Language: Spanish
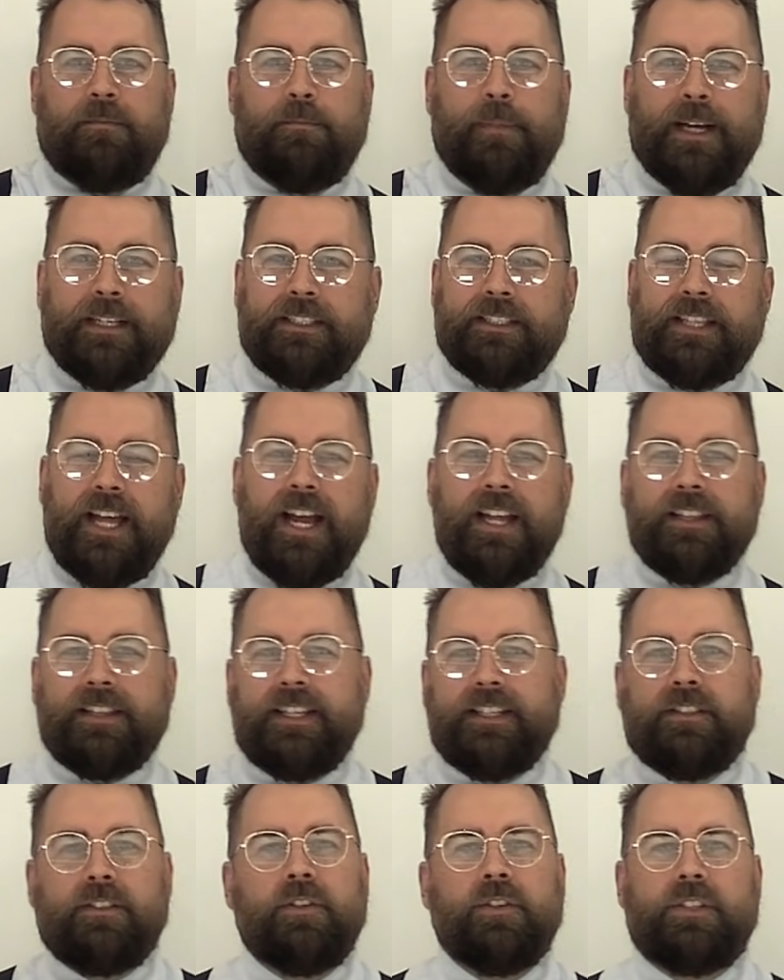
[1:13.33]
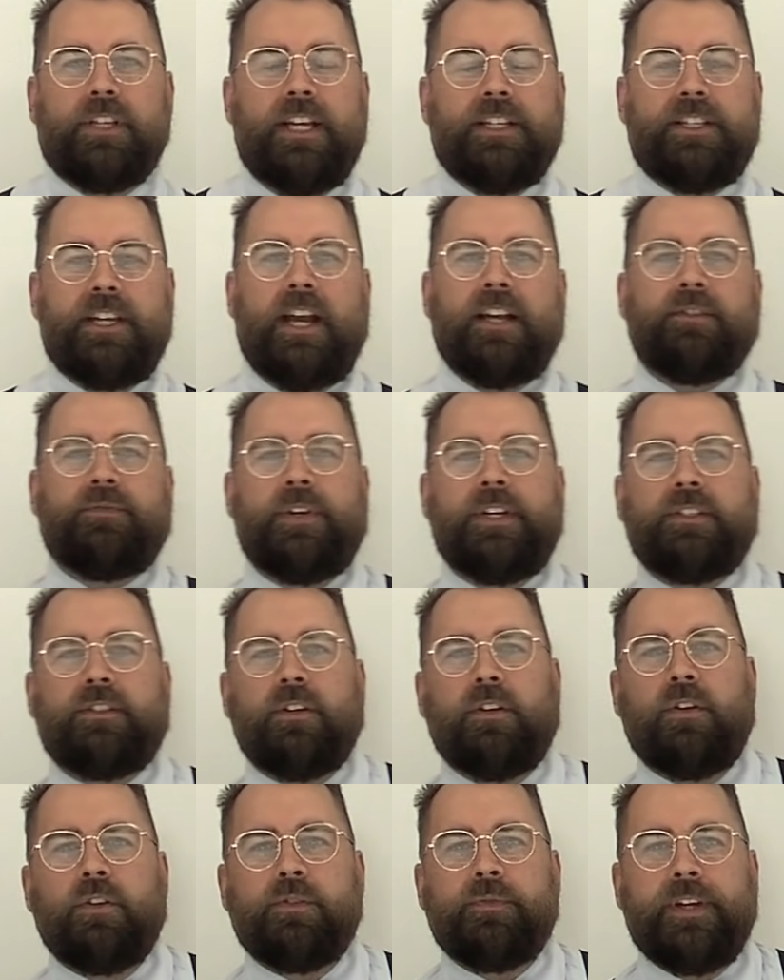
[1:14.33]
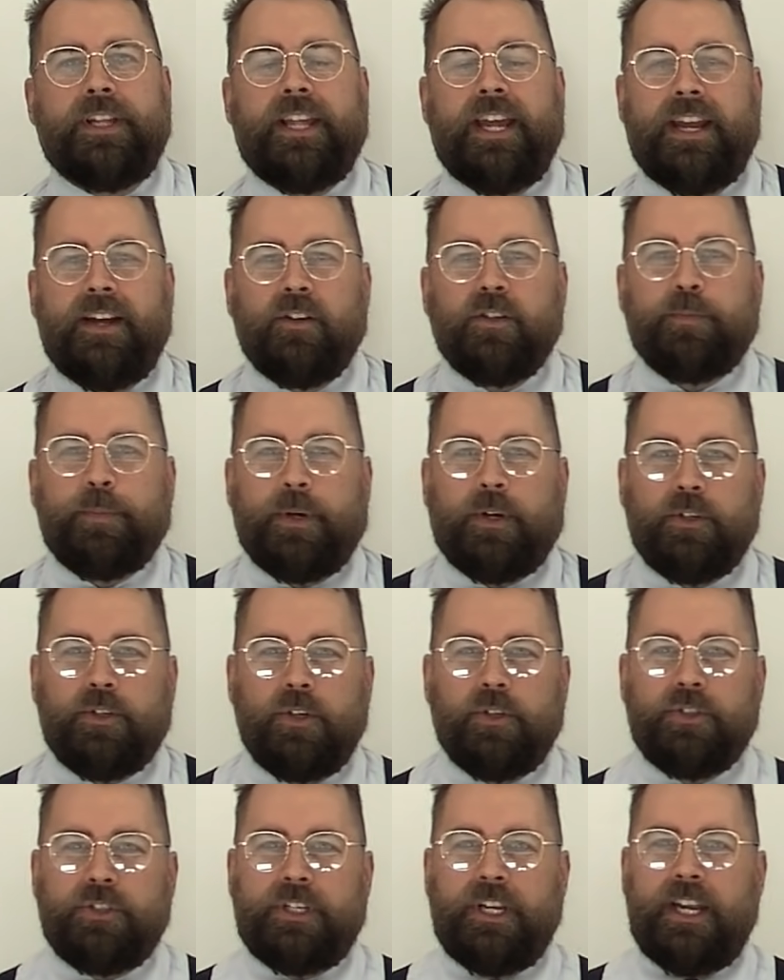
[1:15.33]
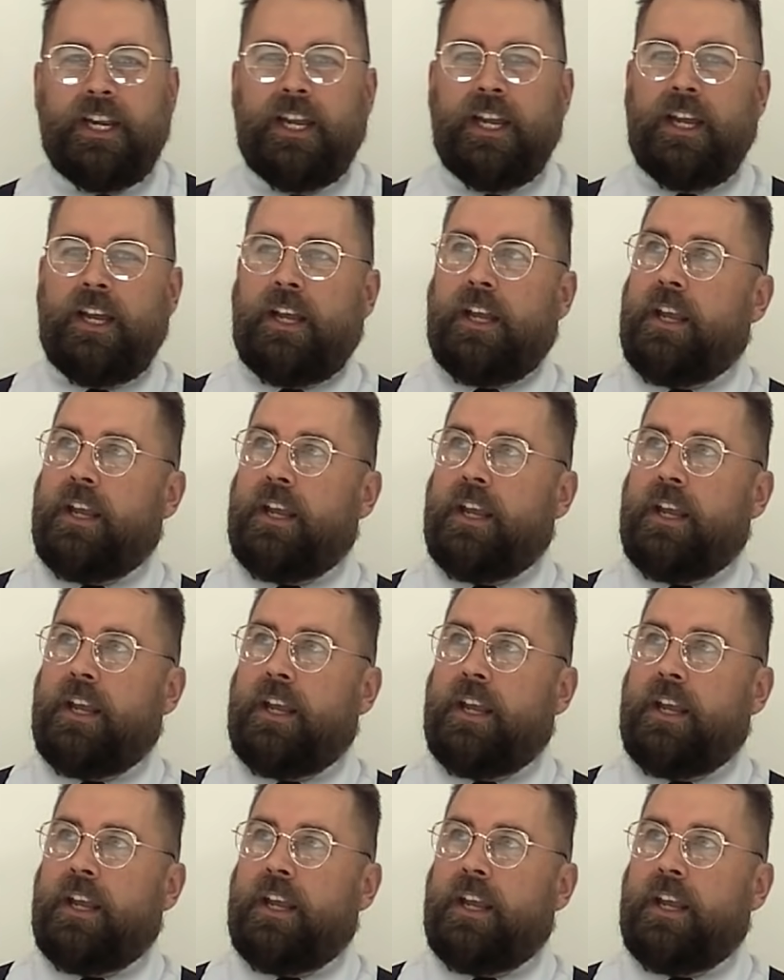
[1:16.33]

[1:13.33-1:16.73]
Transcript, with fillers: Bastantes. No sé si has visto los videos, pero yo sí.